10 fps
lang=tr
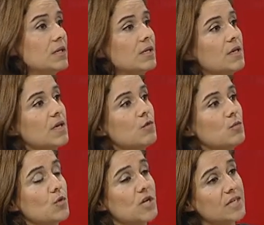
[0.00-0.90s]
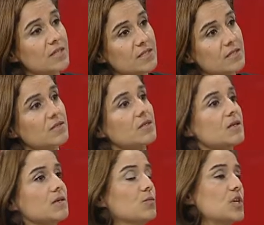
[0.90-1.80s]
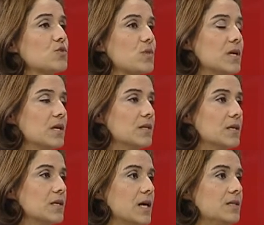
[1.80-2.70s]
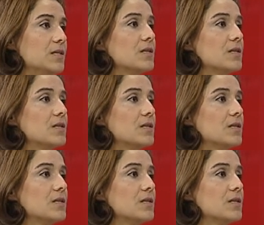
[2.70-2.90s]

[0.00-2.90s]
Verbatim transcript: Evo Morales e, başbakanlığa geldi